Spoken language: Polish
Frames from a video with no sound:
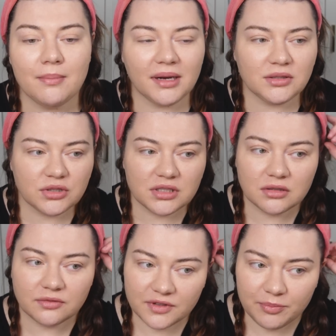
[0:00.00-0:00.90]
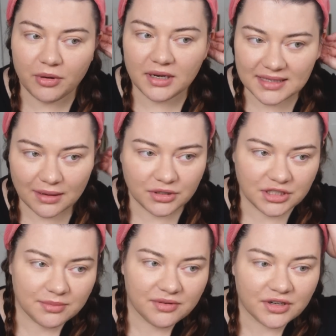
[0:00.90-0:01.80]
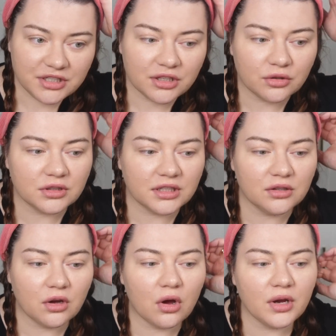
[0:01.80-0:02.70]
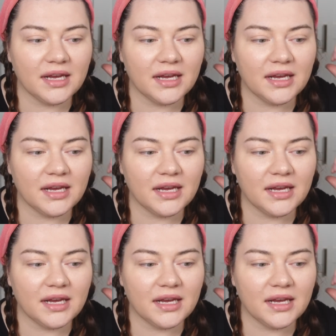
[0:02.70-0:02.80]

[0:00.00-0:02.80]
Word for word: Bardzo często Wy polecałyście mi właśnie Notino.